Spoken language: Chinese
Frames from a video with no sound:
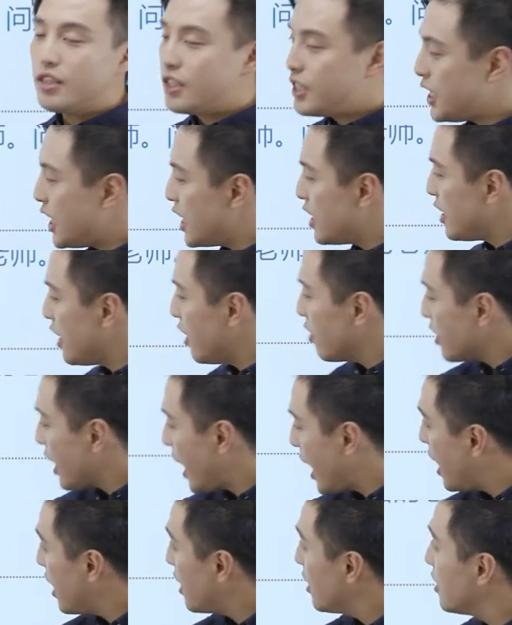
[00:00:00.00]
减掉
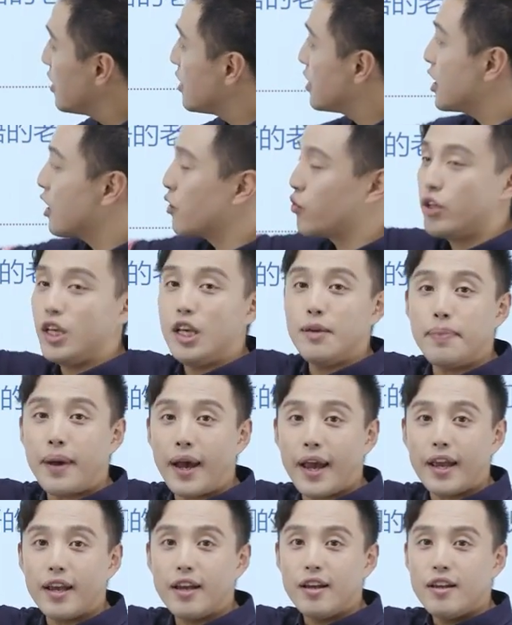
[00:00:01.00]
它等于一
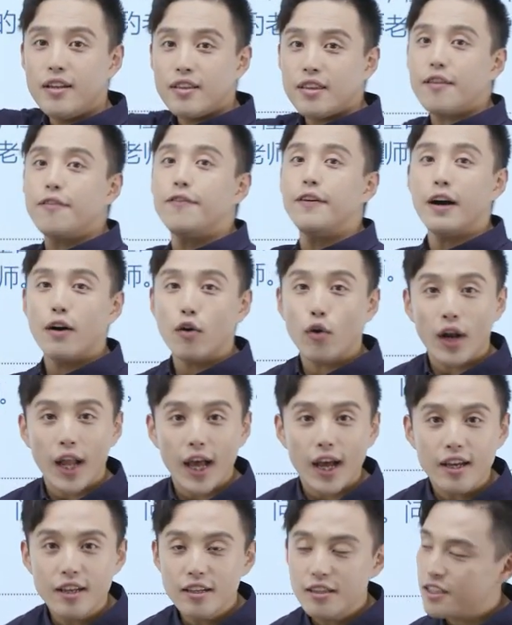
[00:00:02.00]
百，那反过
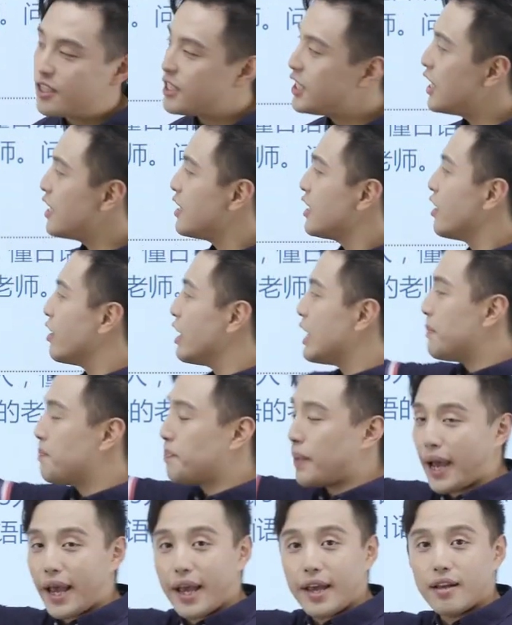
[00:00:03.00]
来减掉一
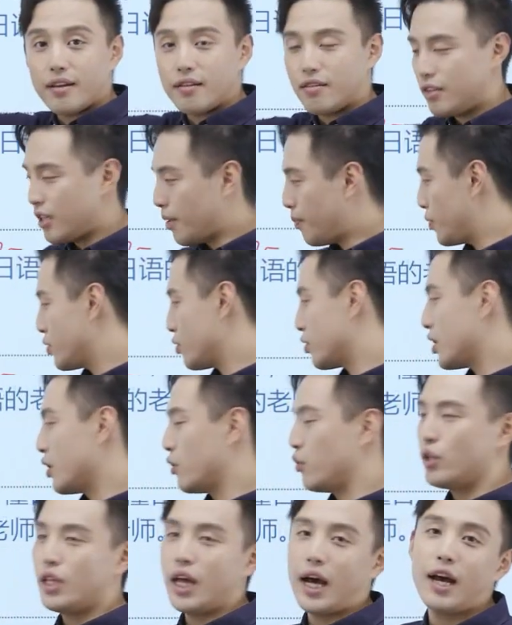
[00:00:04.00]
百，那不就等
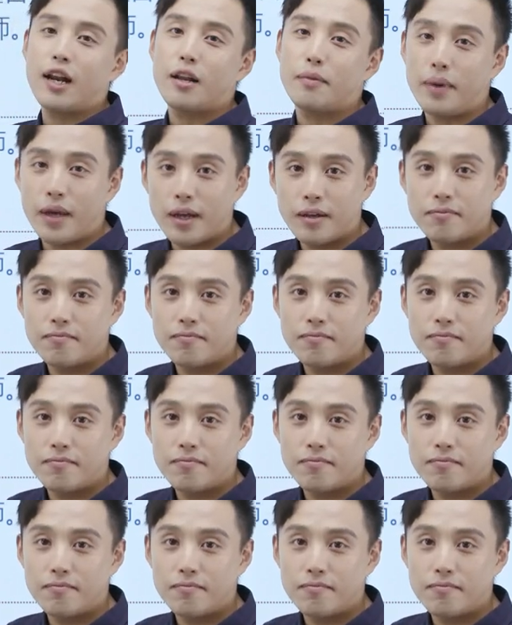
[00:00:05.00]
于它了吗？